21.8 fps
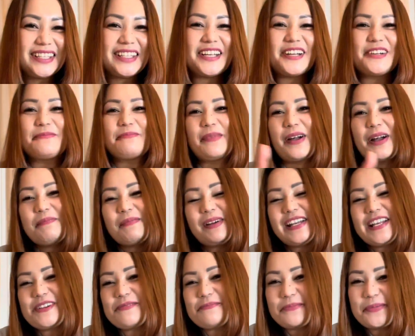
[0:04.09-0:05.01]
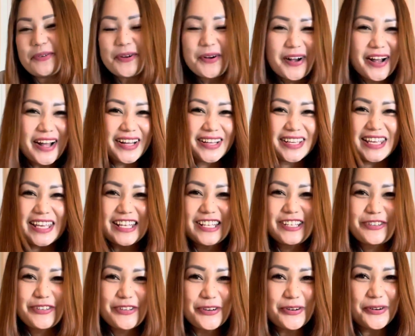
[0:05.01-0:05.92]
Nagbabalik po ang
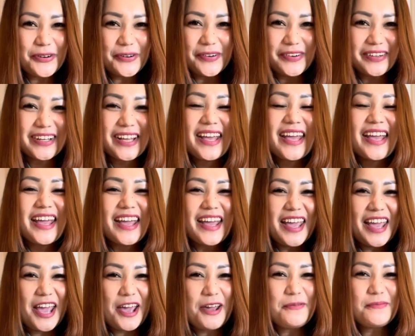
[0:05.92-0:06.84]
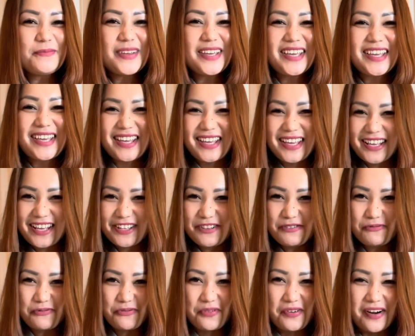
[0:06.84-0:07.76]
inyong Emmy in
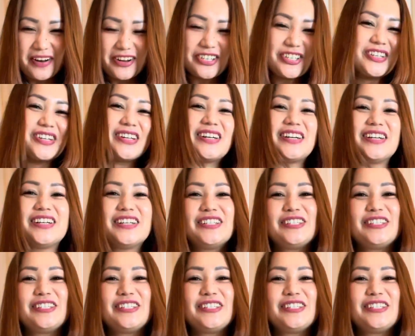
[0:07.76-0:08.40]
Russia.